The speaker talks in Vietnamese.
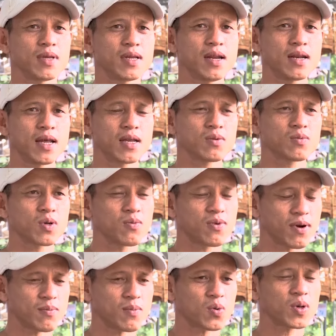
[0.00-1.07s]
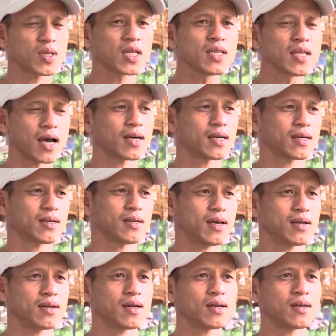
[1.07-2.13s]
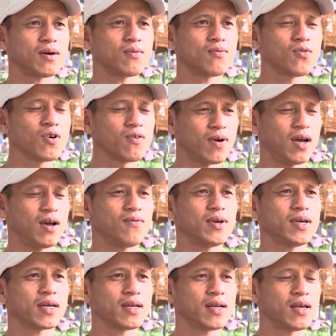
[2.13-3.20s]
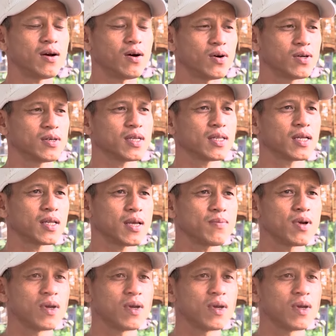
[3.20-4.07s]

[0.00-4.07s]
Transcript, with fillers: Đến đây cũng một cái tinh thần là rất là vui vẻ về cái lễ hội Dinh Thầy